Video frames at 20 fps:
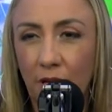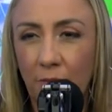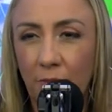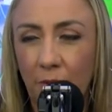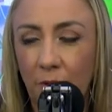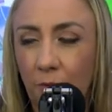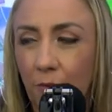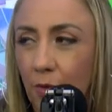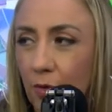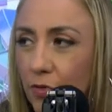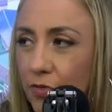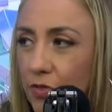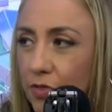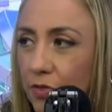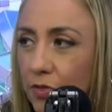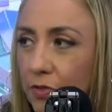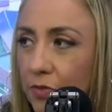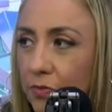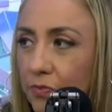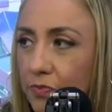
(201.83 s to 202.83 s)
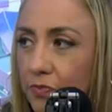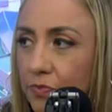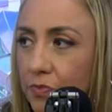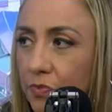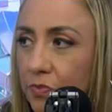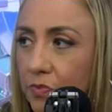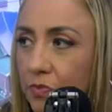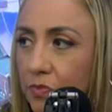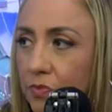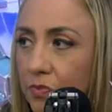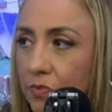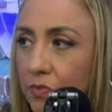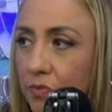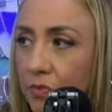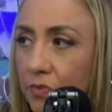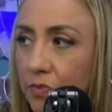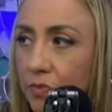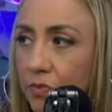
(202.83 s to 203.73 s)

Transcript: es el eh, propósito. exacto, y,